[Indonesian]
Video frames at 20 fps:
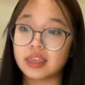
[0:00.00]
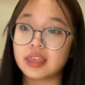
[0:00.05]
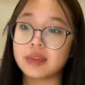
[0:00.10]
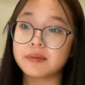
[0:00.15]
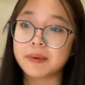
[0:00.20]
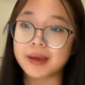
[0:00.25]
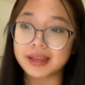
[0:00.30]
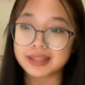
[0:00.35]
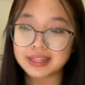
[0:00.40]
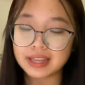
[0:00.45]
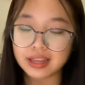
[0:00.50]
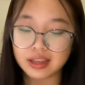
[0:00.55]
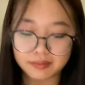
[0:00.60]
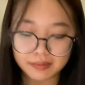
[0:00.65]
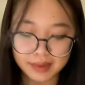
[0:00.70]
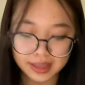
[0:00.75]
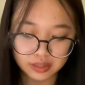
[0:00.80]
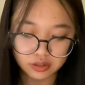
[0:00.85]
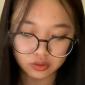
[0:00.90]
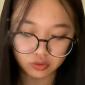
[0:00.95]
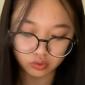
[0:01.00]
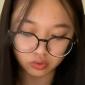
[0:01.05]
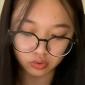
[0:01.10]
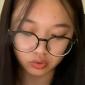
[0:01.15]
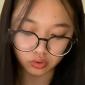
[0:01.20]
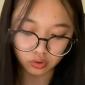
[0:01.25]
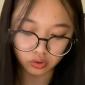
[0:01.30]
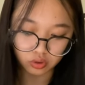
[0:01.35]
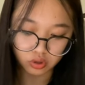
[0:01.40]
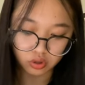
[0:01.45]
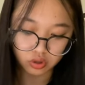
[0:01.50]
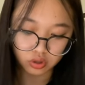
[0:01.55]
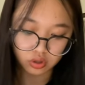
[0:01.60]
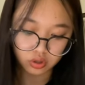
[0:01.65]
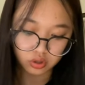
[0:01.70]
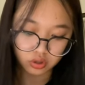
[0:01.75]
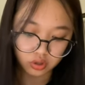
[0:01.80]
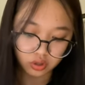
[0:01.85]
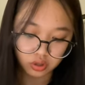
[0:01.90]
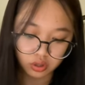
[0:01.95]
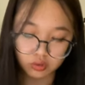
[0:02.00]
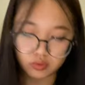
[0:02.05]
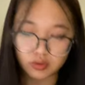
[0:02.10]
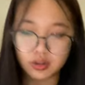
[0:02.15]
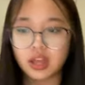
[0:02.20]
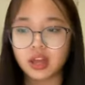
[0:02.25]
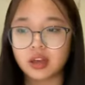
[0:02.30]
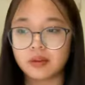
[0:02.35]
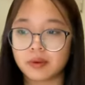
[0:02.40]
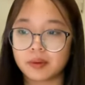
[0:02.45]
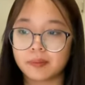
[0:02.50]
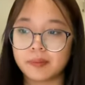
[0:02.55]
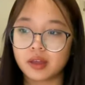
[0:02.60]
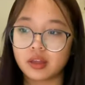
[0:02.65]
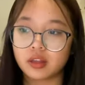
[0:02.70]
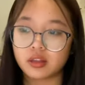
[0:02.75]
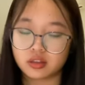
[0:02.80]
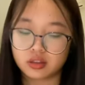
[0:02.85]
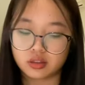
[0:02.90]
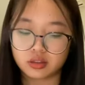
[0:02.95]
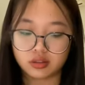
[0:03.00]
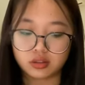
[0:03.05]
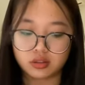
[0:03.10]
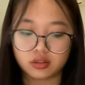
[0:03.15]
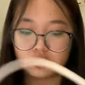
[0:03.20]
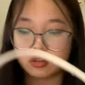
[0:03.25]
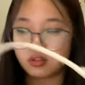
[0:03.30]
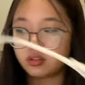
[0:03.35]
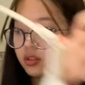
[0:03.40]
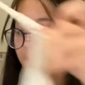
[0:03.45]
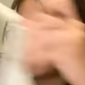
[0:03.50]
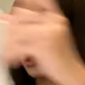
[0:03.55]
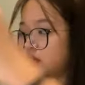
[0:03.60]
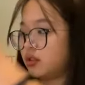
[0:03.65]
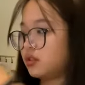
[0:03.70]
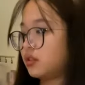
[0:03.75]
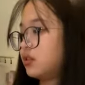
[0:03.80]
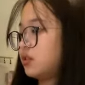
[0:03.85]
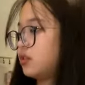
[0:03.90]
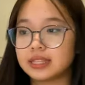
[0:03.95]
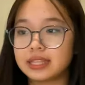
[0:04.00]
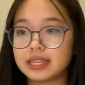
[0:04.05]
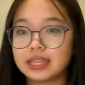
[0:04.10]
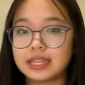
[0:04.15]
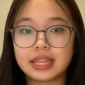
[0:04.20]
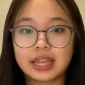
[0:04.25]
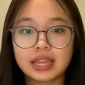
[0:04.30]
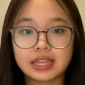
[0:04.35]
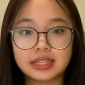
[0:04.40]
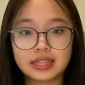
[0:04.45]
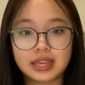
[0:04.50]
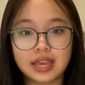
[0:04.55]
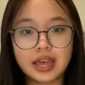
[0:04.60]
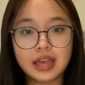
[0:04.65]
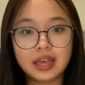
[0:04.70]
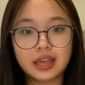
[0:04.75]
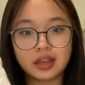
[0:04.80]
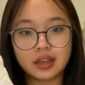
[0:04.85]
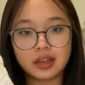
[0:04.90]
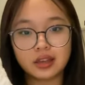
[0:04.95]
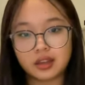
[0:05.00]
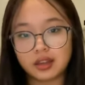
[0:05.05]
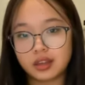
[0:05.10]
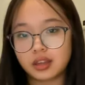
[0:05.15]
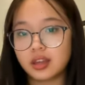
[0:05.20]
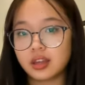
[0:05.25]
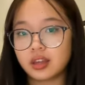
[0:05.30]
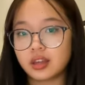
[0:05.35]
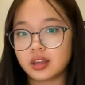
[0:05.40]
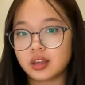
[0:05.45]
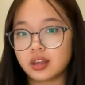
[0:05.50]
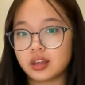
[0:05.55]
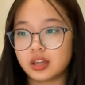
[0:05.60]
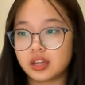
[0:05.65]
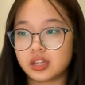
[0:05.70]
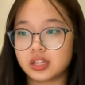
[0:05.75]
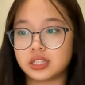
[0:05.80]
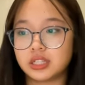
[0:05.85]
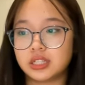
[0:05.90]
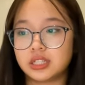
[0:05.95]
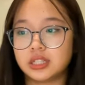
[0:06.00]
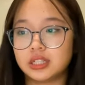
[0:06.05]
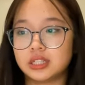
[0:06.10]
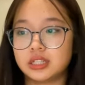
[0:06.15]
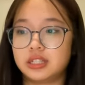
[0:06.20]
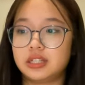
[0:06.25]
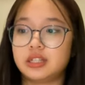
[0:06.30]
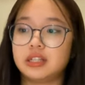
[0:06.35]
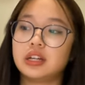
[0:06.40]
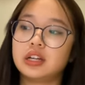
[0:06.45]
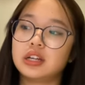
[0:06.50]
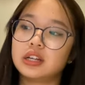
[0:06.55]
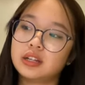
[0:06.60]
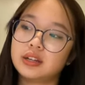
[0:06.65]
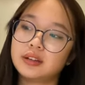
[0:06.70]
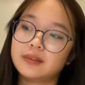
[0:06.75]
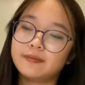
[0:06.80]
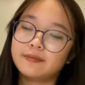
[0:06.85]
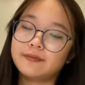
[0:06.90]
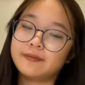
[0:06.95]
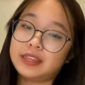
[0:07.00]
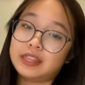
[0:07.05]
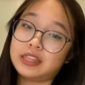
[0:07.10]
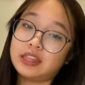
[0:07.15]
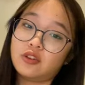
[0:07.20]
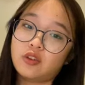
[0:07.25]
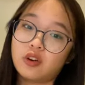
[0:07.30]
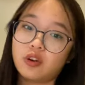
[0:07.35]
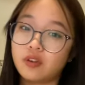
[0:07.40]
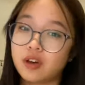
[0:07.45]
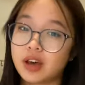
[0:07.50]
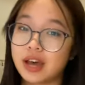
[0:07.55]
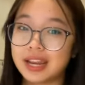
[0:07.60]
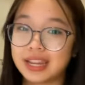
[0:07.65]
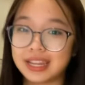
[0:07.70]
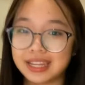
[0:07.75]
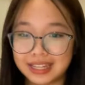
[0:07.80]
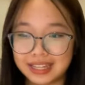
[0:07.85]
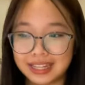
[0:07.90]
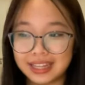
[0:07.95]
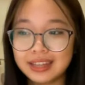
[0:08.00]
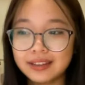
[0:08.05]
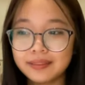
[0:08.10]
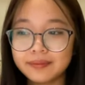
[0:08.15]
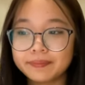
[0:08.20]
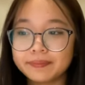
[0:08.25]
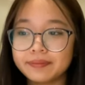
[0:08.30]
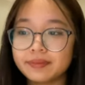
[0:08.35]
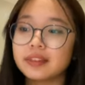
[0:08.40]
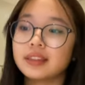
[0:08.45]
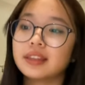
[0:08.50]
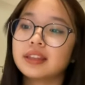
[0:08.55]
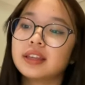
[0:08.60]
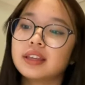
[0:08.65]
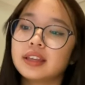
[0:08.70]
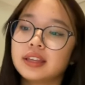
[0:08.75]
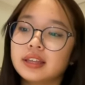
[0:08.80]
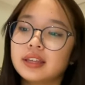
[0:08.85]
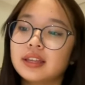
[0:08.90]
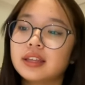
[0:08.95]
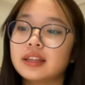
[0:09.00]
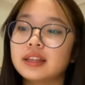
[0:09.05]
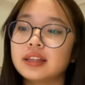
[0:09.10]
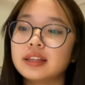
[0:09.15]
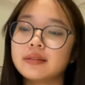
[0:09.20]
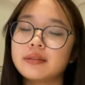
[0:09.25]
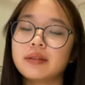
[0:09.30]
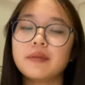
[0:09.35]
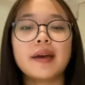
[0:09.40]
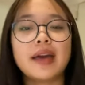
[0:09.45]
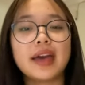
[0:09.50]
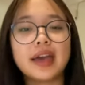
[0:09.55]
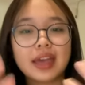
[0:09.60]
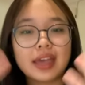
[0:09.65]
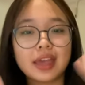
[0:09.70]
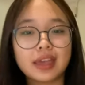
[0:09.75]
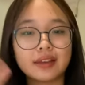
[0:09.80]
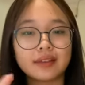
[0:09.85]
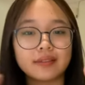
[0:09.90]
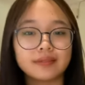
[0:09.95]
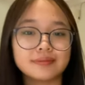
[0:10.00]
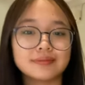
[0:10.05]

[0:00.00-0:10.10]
kipasnya nggak masuk tuh udah nggak apa-apa gini aja uh, video aku hari ini bye bye